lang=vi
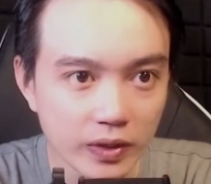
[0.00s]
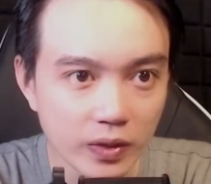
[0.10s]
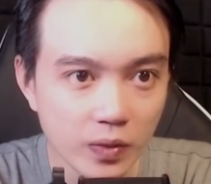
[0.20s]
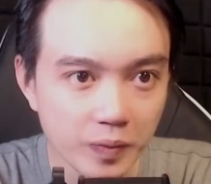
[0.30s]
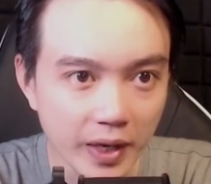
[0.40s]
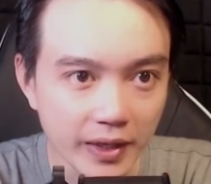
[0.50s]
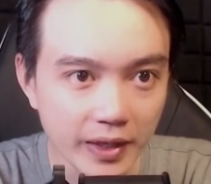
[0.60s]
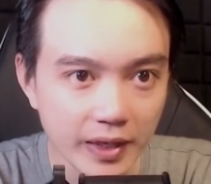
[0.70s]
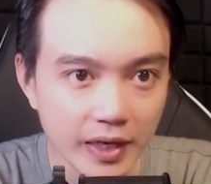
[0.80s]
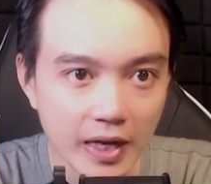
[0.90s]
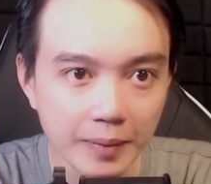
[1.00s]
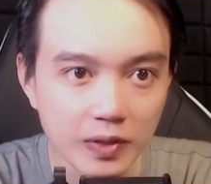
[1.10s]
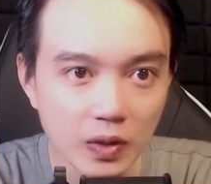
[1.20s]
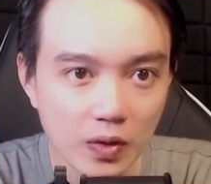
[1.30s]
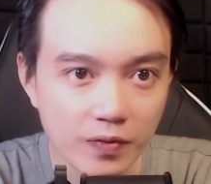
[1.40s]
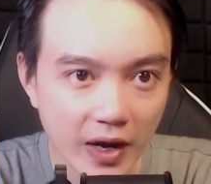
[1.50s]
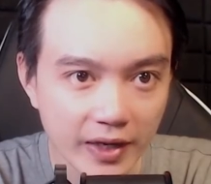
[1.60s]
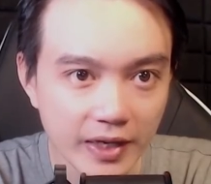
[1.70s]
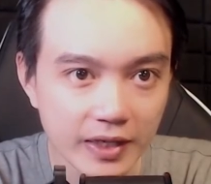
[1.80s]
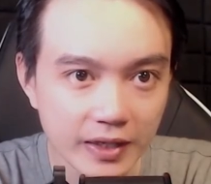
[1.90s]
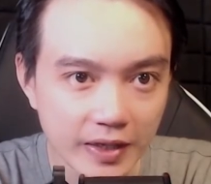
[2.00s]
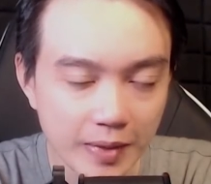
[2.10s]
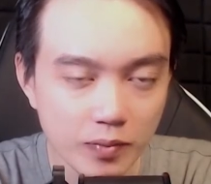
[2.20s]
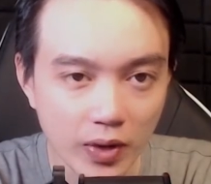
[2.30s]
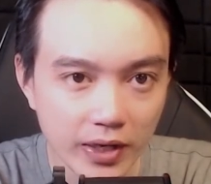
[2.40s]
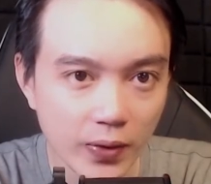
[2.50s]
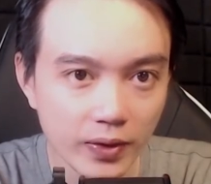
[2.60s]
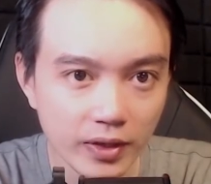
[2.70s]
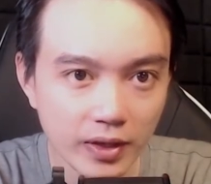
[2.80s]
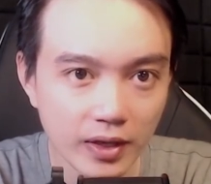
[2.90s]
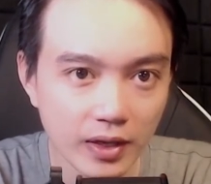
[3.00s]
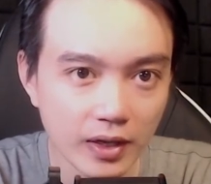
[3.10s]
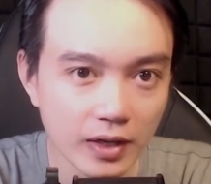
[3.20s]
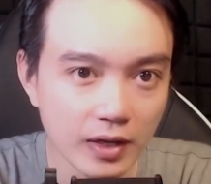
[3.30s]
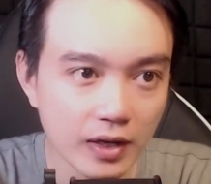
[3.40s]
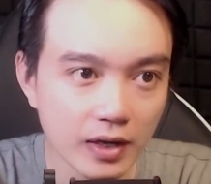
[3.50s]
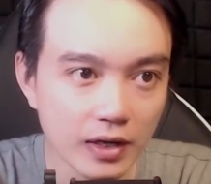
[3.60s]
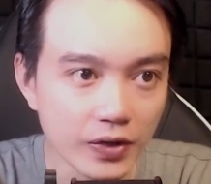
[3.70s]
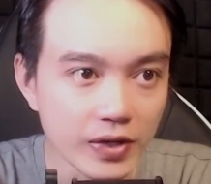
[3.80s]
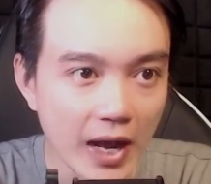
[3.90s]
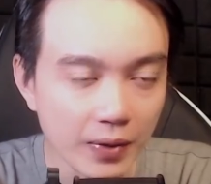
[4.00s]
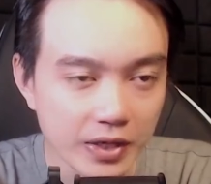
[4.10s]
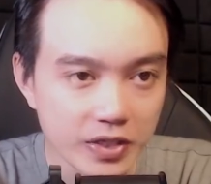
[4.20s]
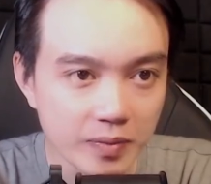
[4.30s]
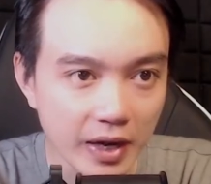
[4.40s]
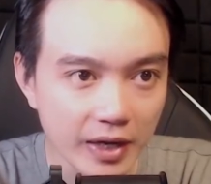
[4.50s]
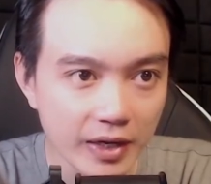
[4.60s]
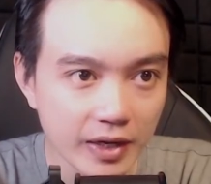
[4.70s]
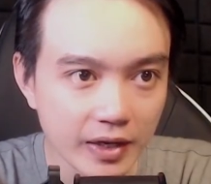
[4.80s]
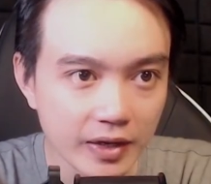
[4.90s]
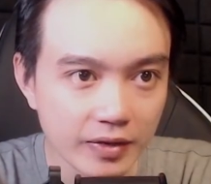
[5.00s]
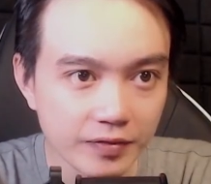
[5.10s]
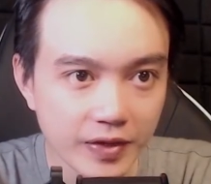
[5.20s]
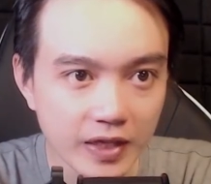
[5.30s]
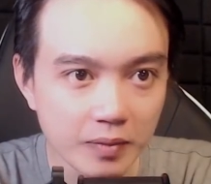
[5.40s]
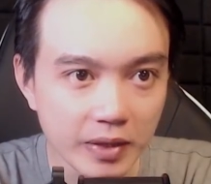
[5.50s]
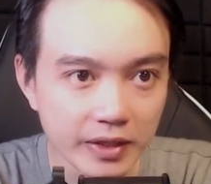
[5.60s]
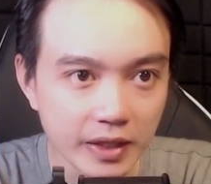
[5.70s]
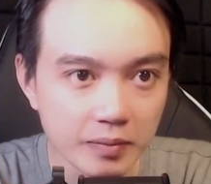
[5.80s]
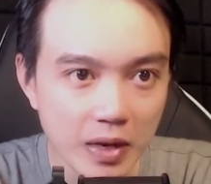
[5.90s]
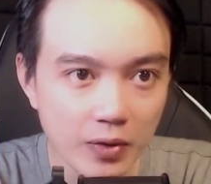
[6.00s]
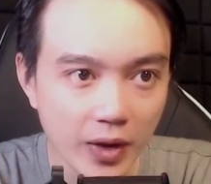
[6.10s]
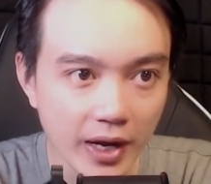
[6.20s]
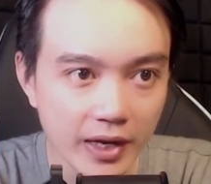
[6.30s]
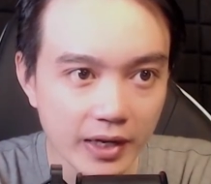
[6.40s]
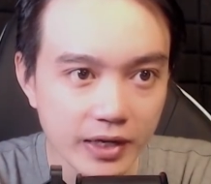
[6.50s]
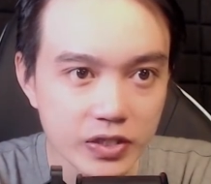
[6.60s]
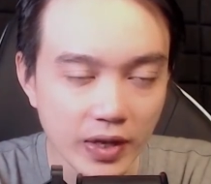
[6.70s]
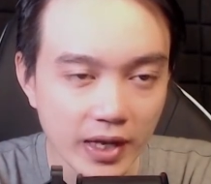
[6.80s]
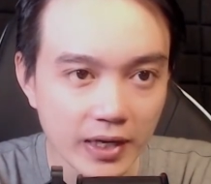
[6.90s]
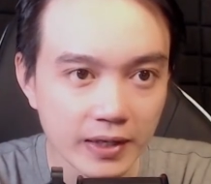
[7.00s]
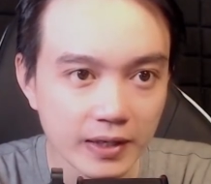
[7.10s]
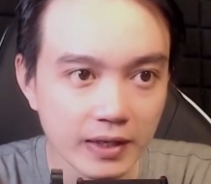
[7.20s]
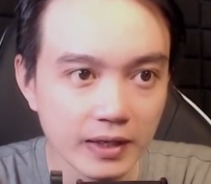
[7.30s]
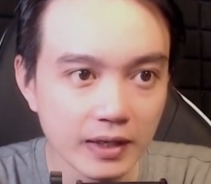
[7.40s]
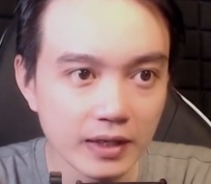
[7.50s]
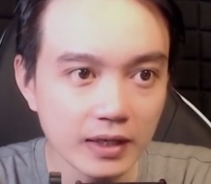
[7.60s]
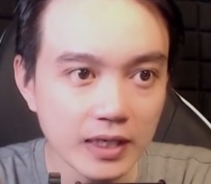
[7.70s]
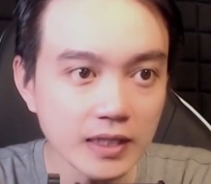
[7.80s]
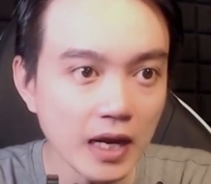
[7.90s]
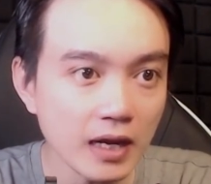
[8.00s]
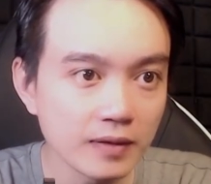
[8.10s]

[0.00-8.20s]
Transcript: hút mạnh, làm cho nó văng đi như ném một cái gối. Lưỡi đao ở trước mặt, Vi vẫn bình tĩnh bắt quẻ, rồi hét lên: "Anh tránh ra!"